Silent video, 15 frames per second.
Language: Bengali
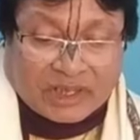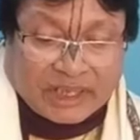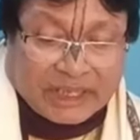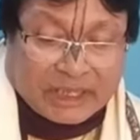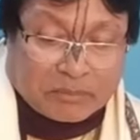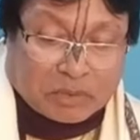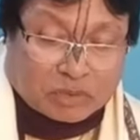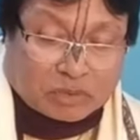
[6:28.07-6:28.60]

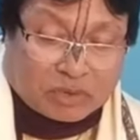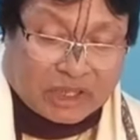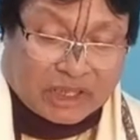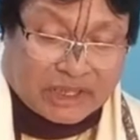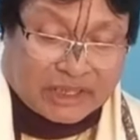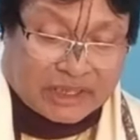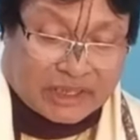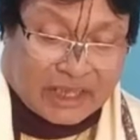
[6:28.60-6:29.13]
এই
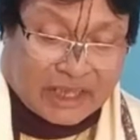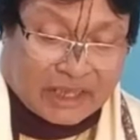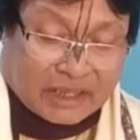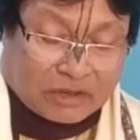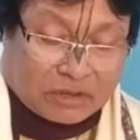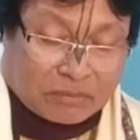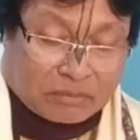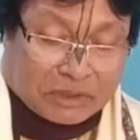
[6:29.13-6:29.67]
ব্রতকারীকে
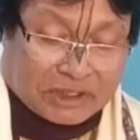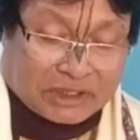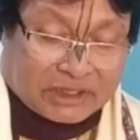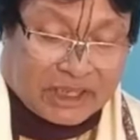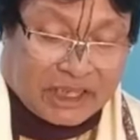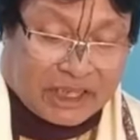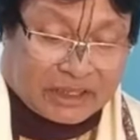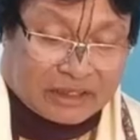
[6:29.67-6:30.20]
নারায়ণ
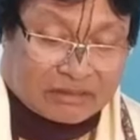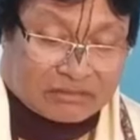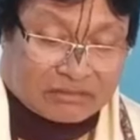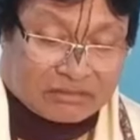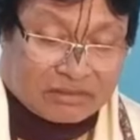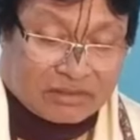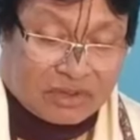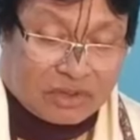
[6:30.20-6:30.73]
বিদ্যান
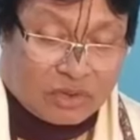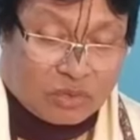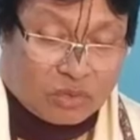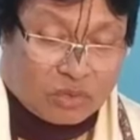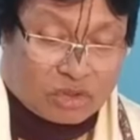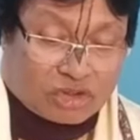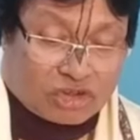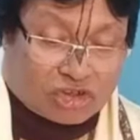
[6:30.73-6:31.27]

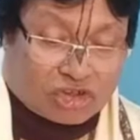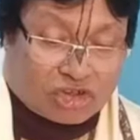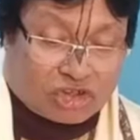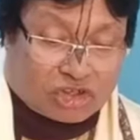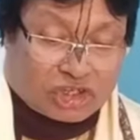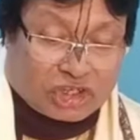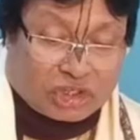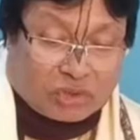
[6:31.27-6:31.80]
ও
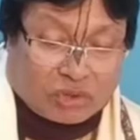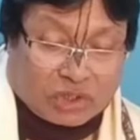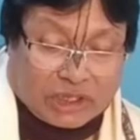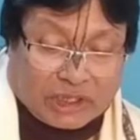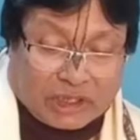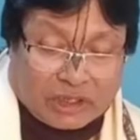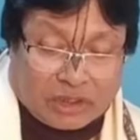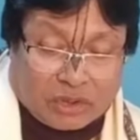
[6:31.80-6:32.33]
যশস্বী করে
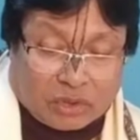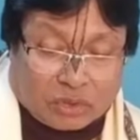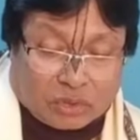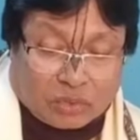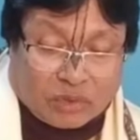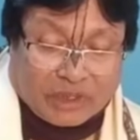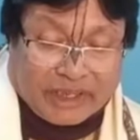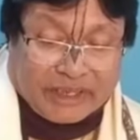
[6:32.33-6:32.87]

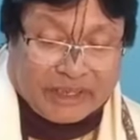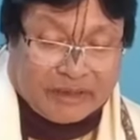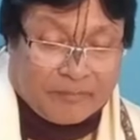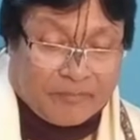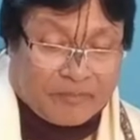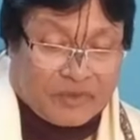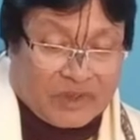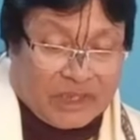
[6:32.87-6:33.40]
তুলেন
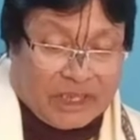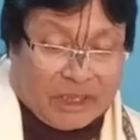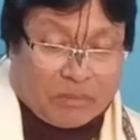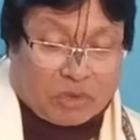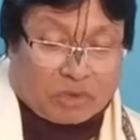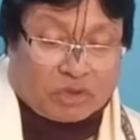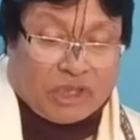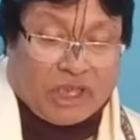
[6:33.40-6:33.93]
এ
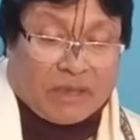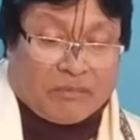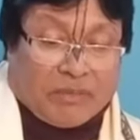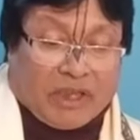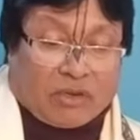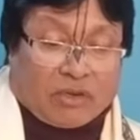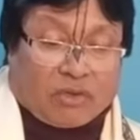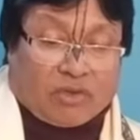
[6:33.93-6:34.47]
হান
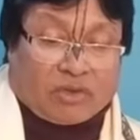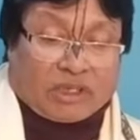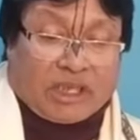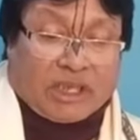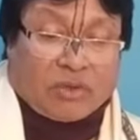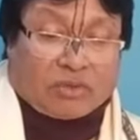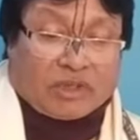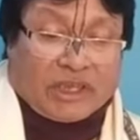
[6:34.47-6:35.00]
পালন
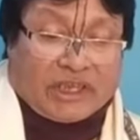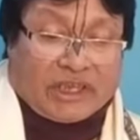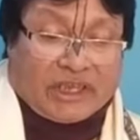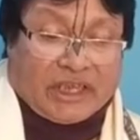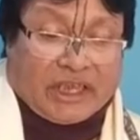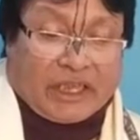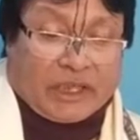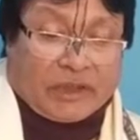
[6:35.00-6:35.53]
কর্তারাও তারে
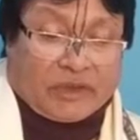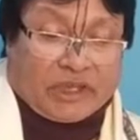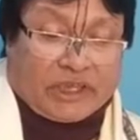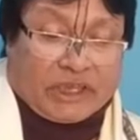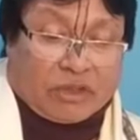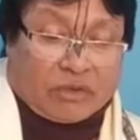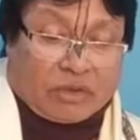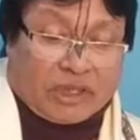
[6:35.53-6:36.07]
নারায়ণে
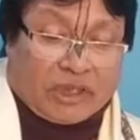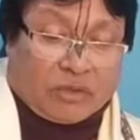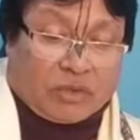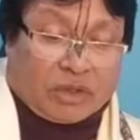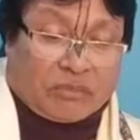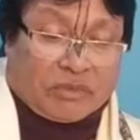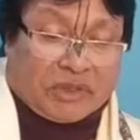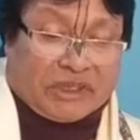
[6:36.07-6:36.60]
কি করে
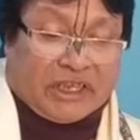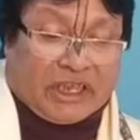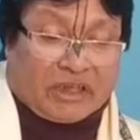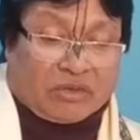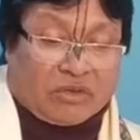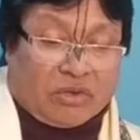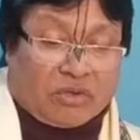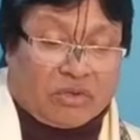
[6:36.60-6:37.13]
ওগুলো বিদ্যান
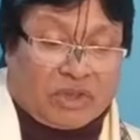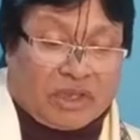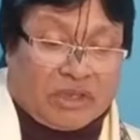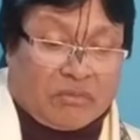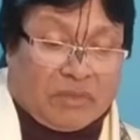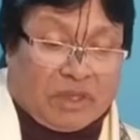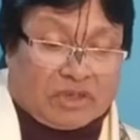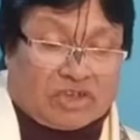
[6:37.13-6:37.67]
গ্রহণ করে
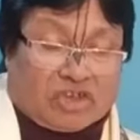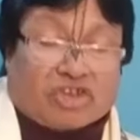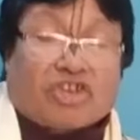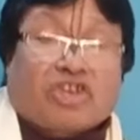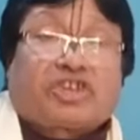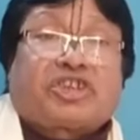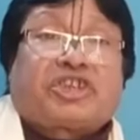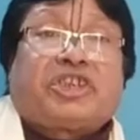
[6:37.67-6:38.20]
বা
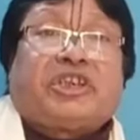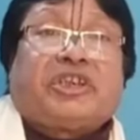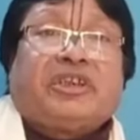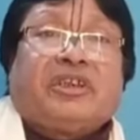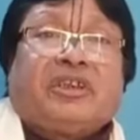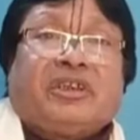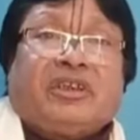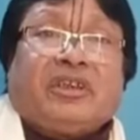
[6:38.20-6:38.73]
যশস্বী
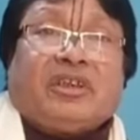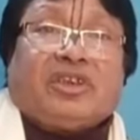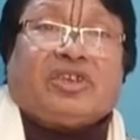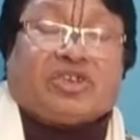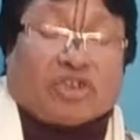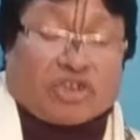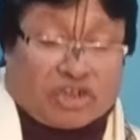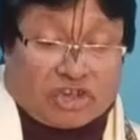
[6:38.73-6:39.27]

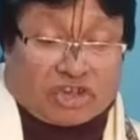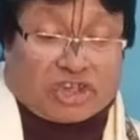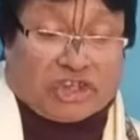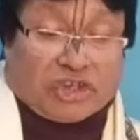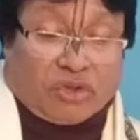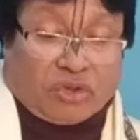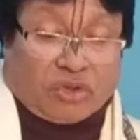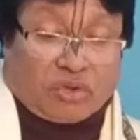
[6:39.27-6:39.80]

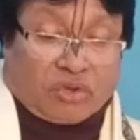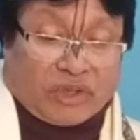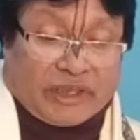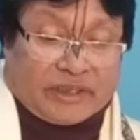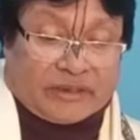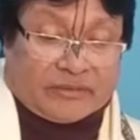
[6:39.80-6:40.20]
যশস্বী গ্রহণ করে